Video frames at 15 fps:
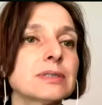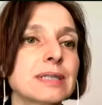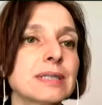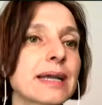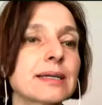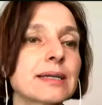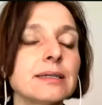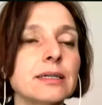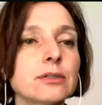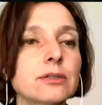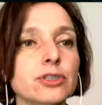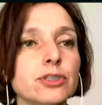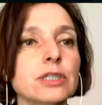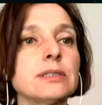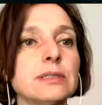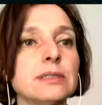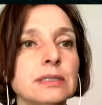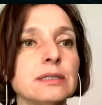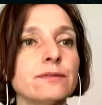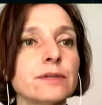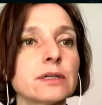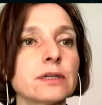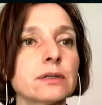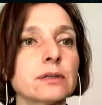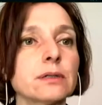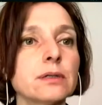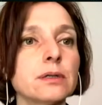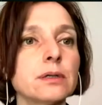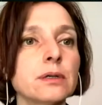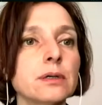
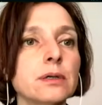tecnico-scientifico,